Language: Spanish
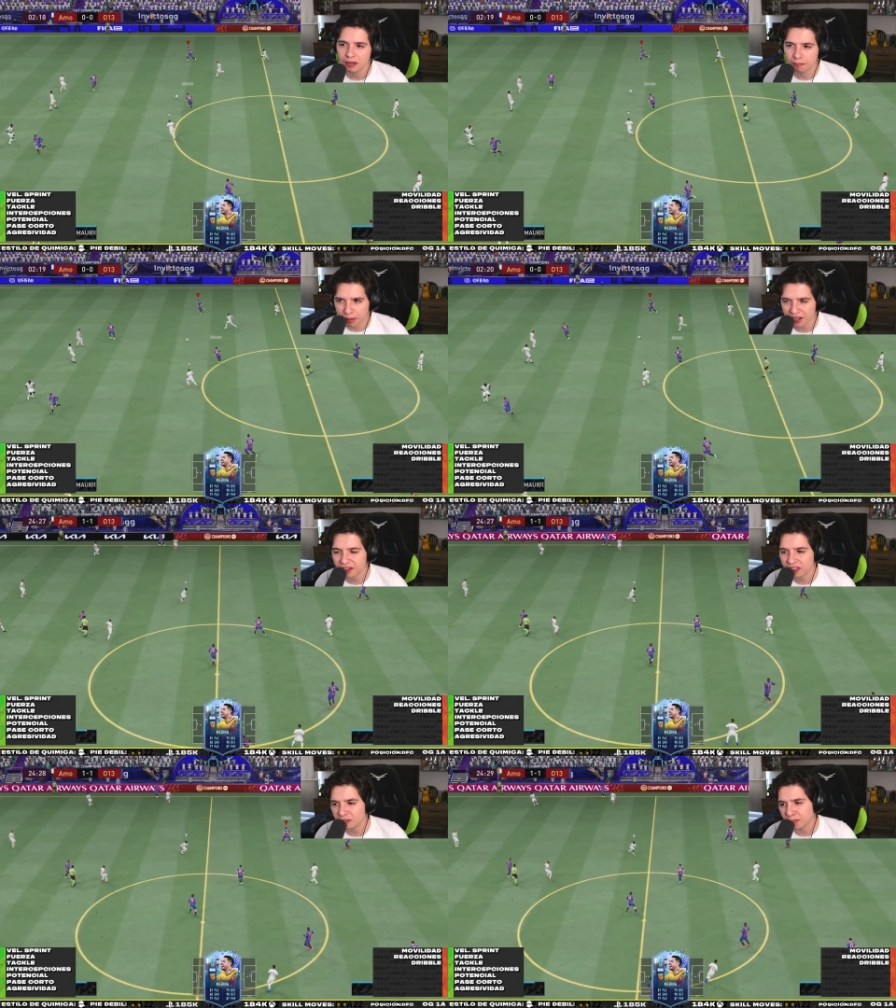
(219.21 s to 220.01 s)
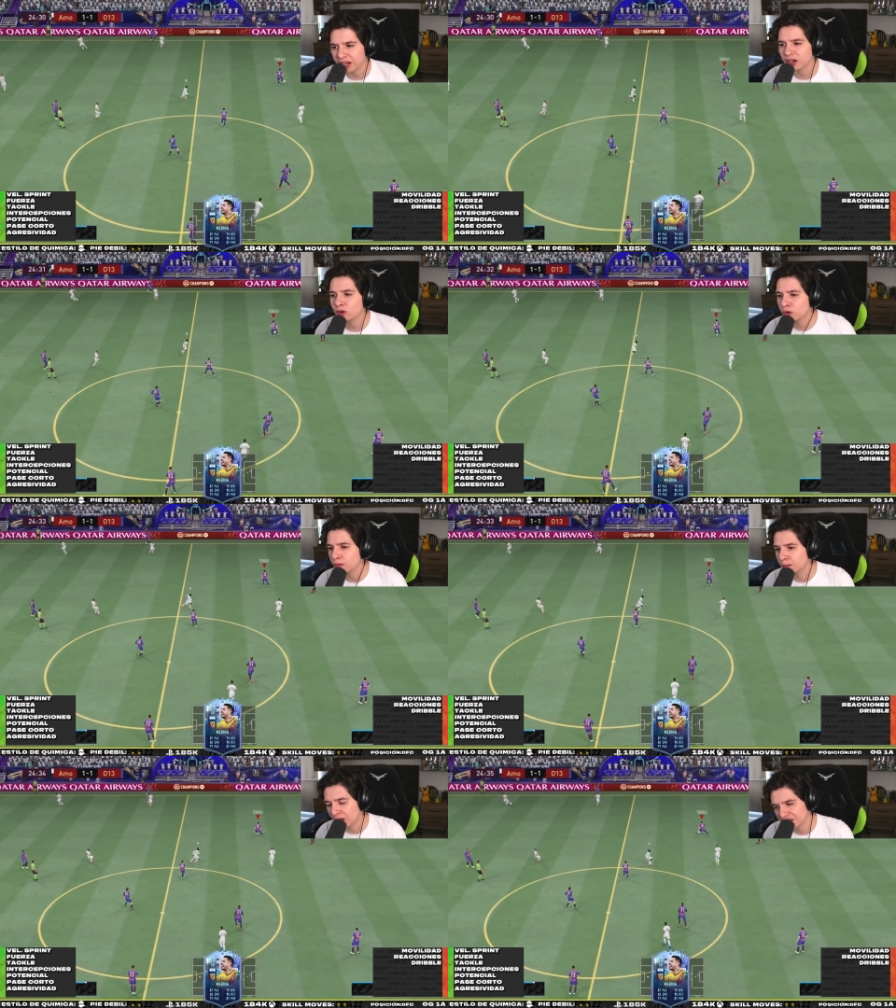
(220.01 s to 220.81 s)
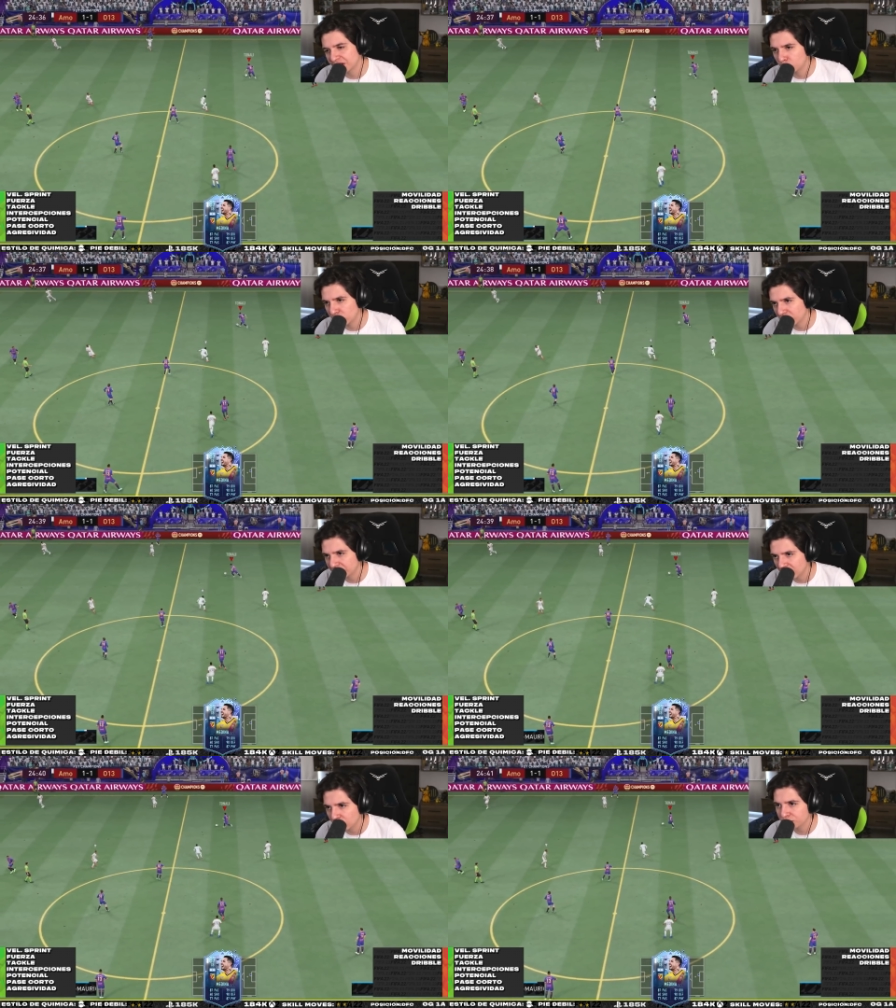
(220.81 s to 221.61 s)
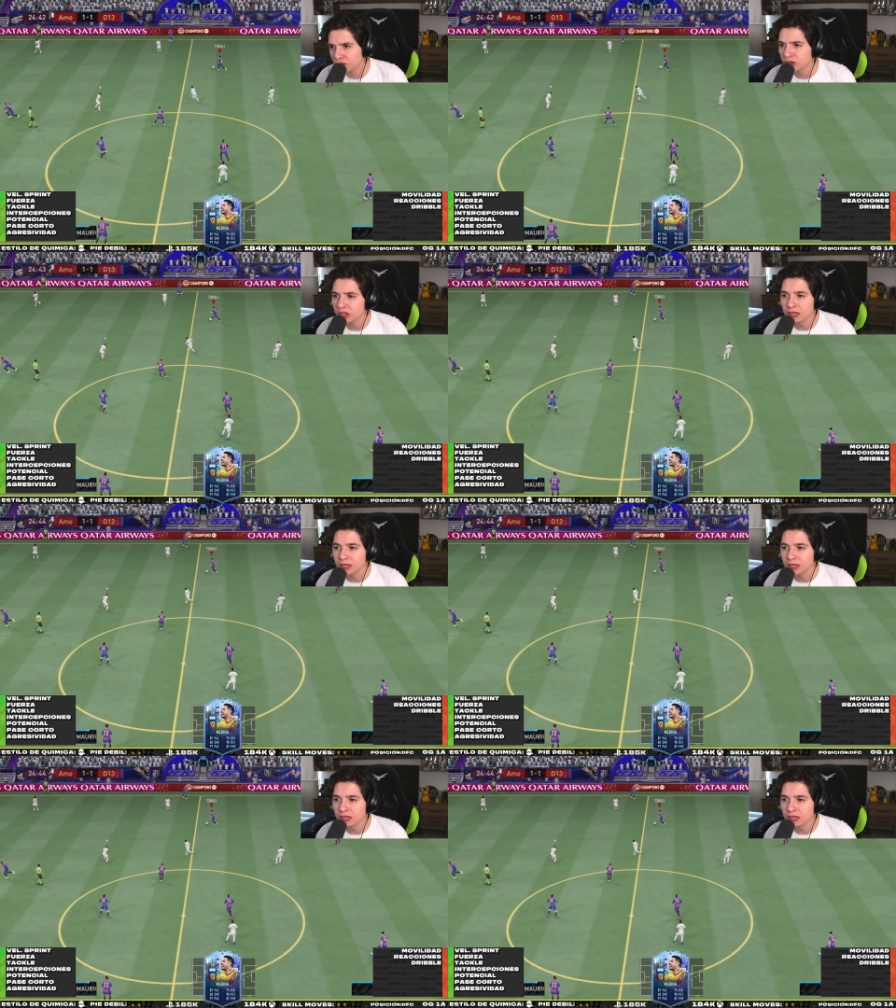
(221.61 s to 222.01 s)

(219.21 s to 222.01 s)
va a ser disparejo, va a ser muy asqueroso,